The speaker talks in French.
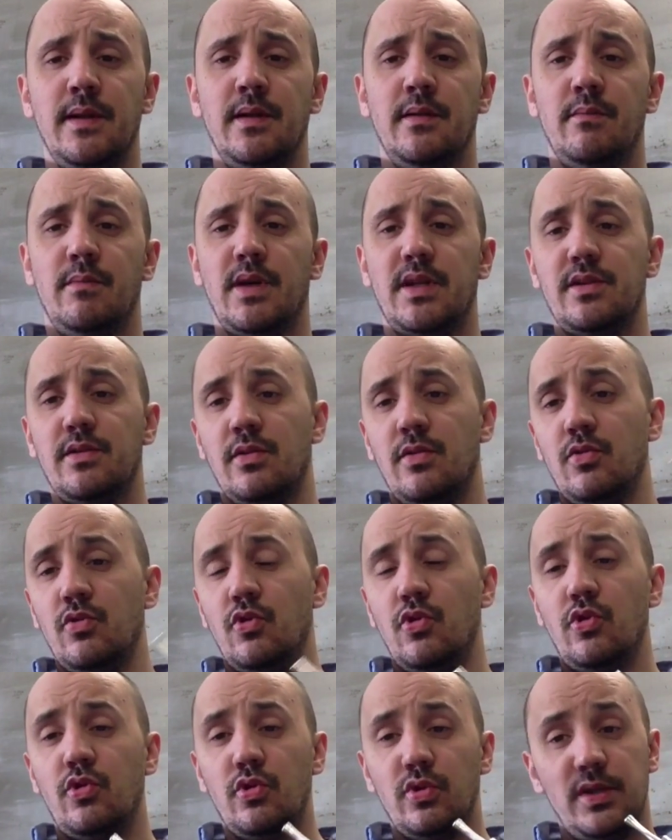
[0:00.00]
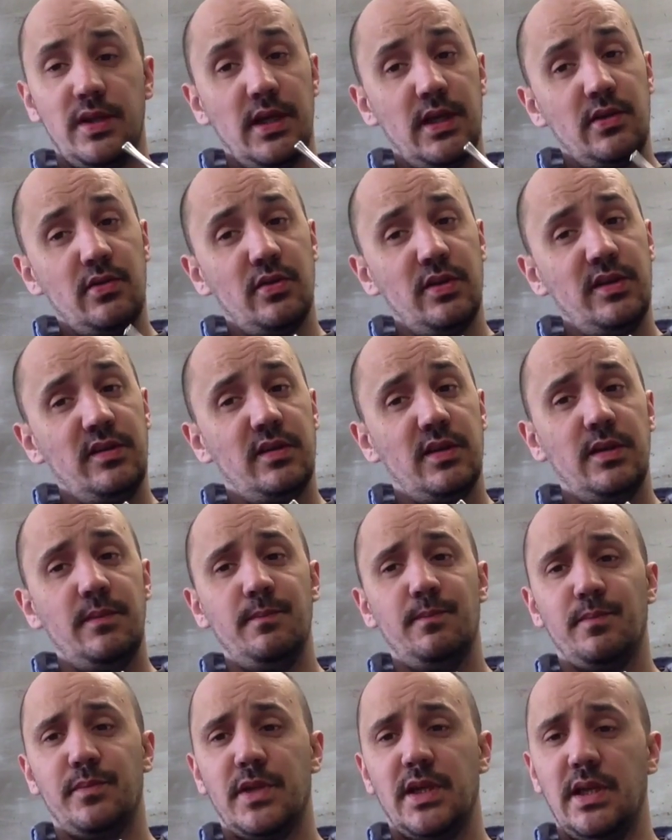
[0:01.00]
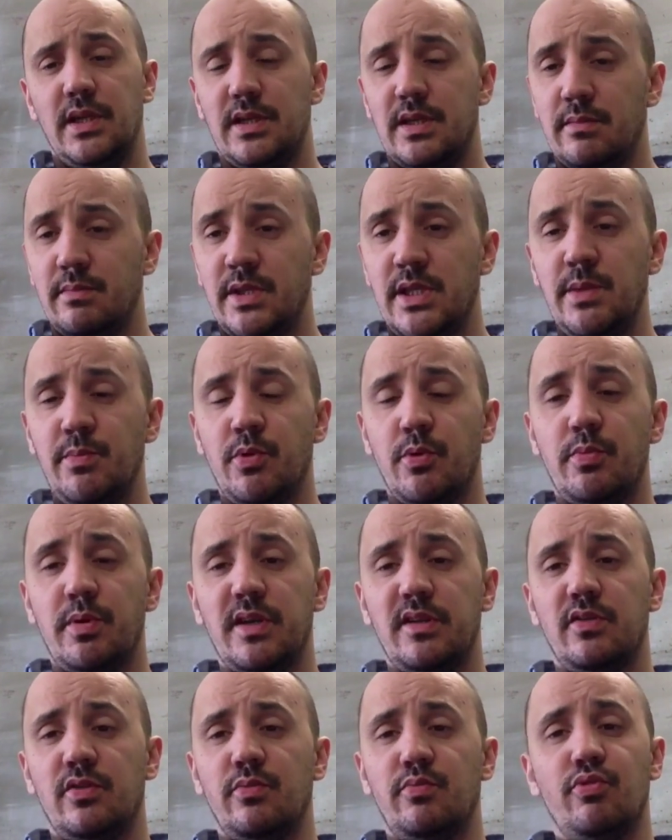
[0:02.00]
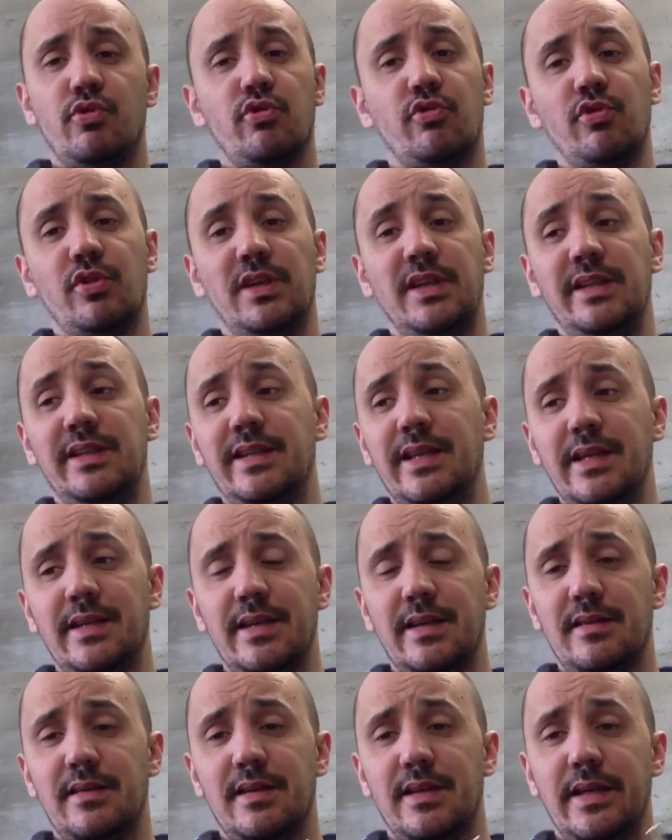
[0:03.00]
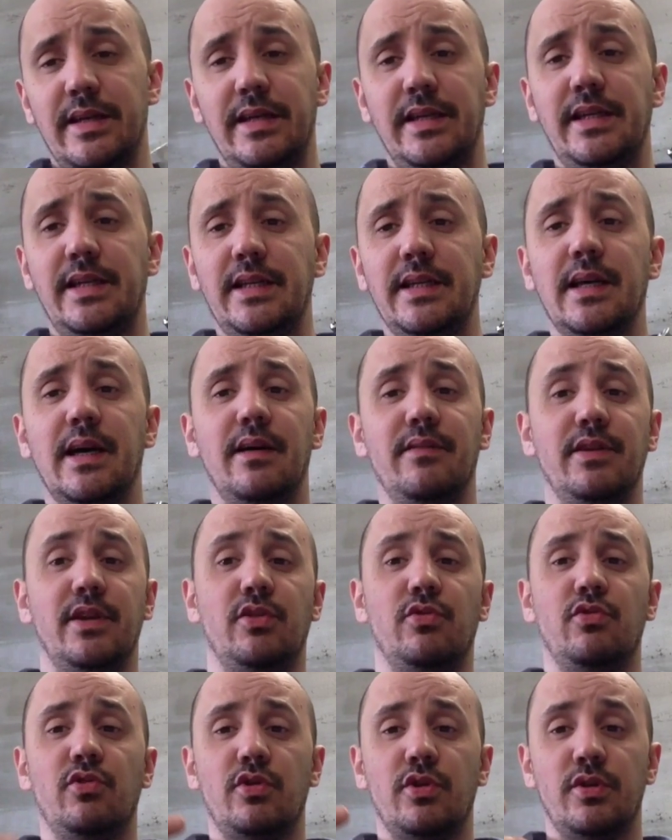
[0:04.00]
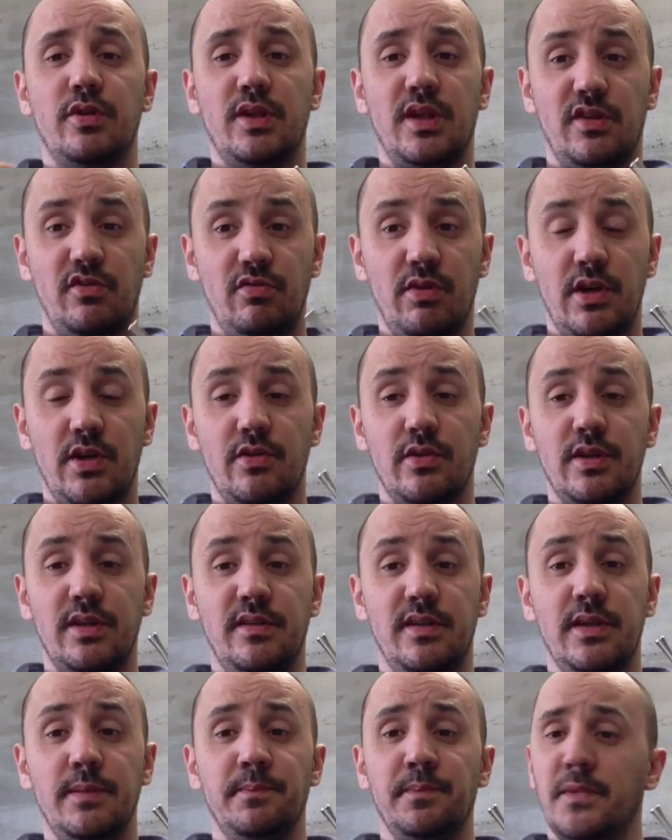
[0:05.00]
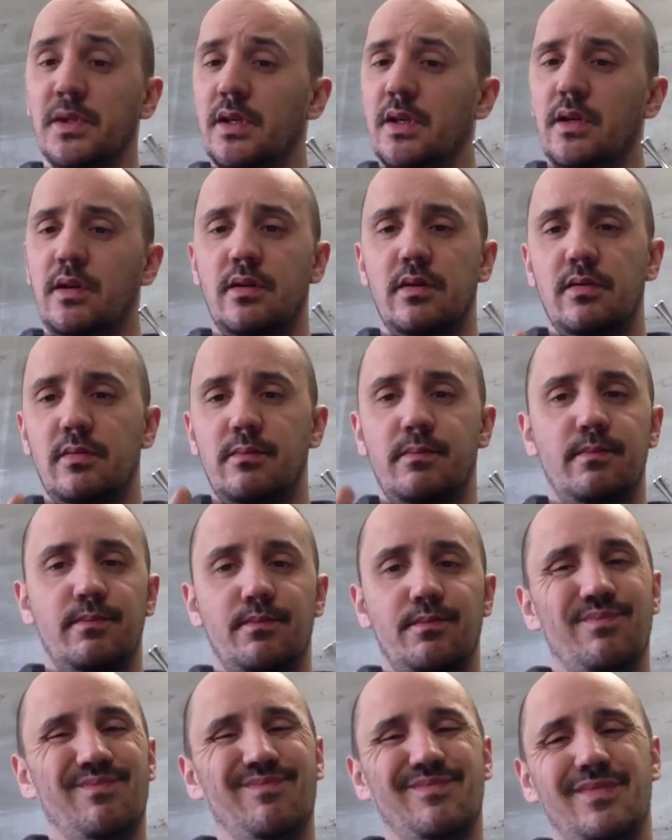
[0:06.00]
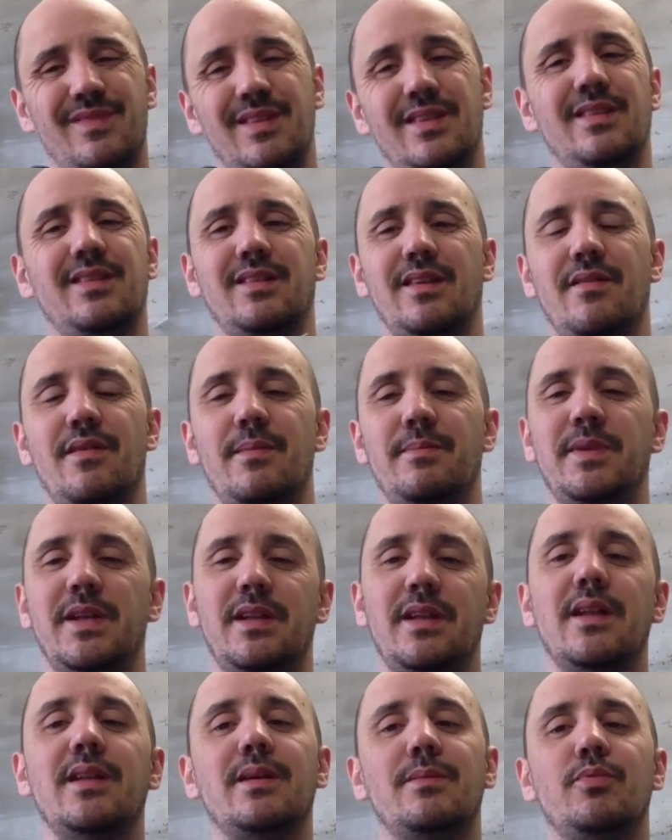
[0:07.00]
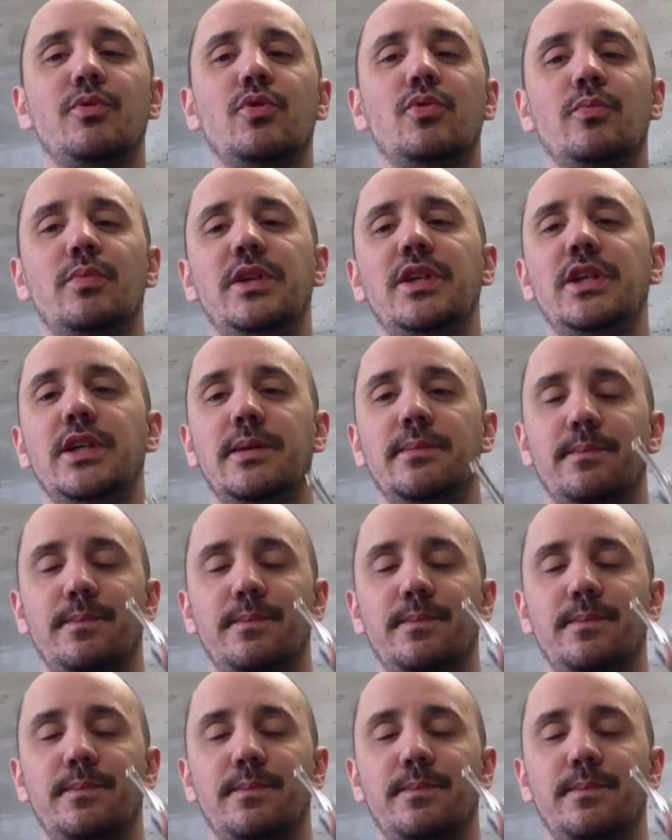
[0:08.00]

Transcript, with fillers: Maintenant, le côté alcoolisé est un petit peu présent pour ceux qui détestent les liquides avec une connotation alcoolisée. Ça va peut-être être un peu compliqué.